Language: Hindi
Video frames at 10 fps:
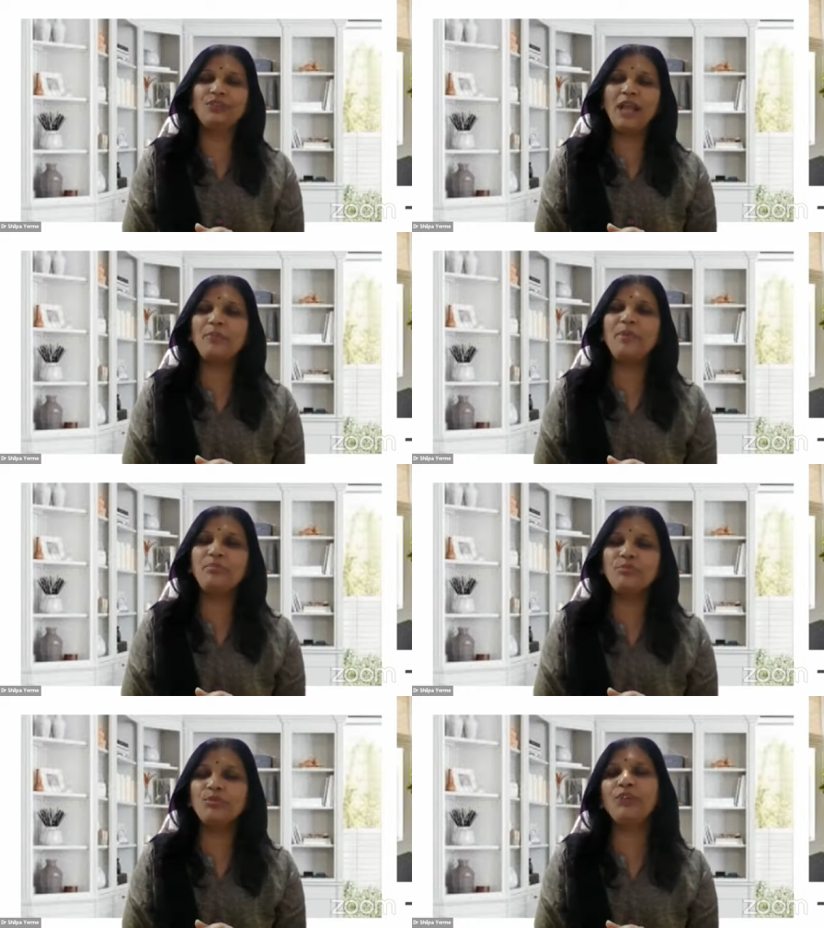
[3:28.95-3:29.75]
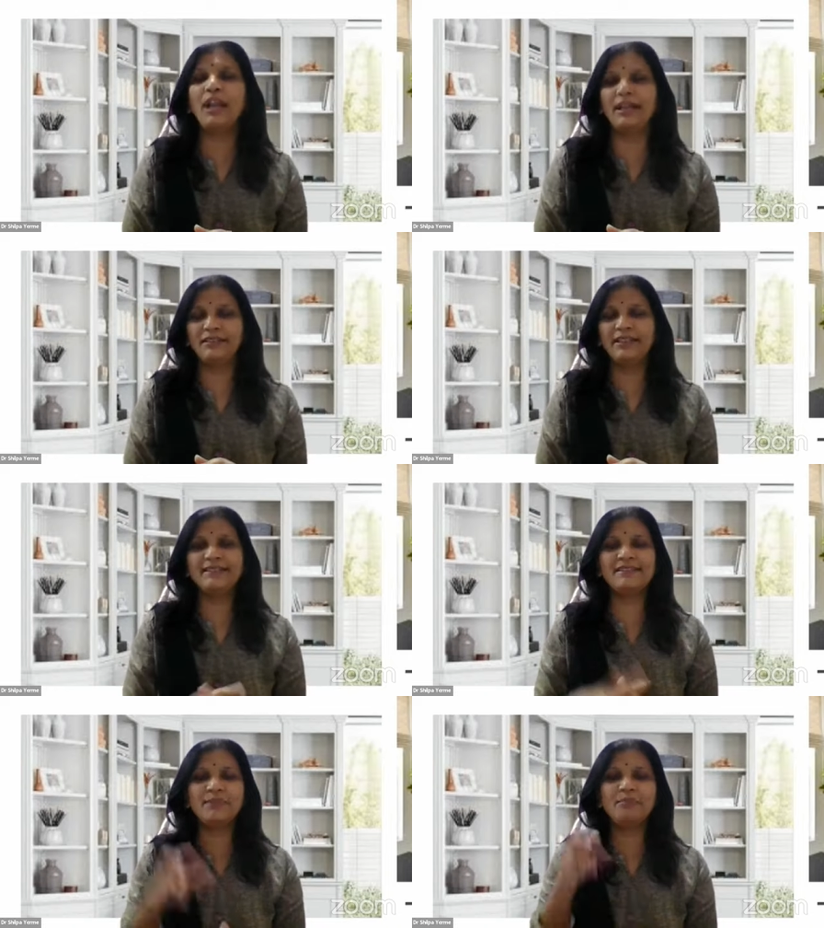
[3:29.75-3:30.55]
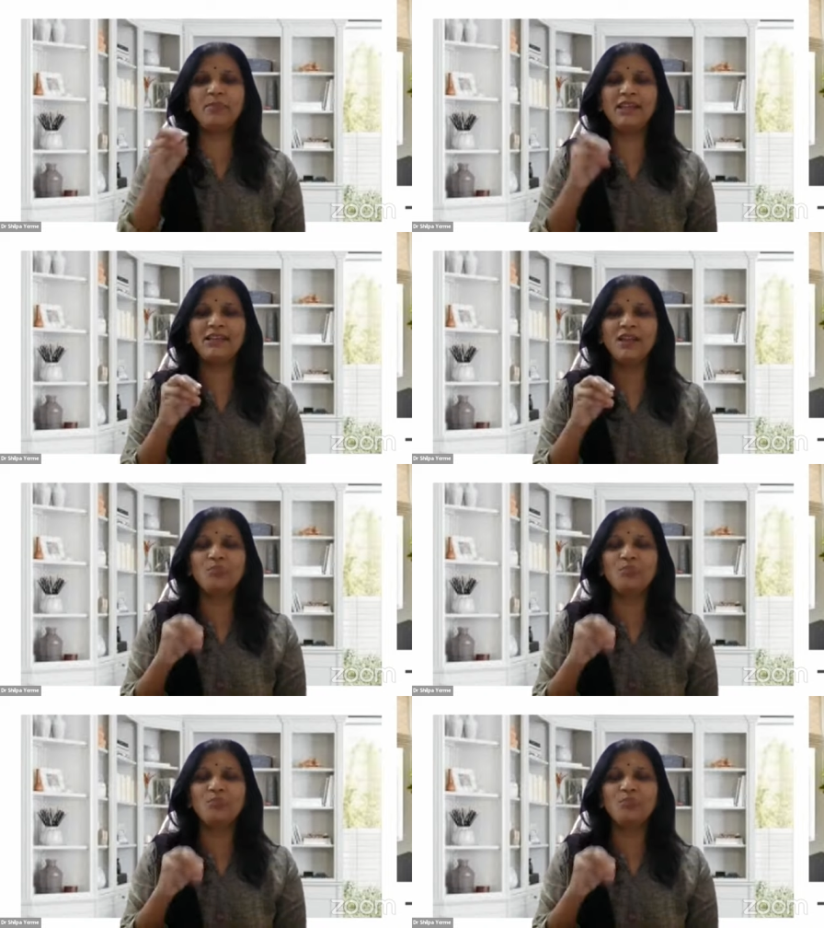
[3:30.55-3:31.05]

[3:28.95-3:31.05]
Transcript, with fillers: नाभि पूरण इट्स सिंपली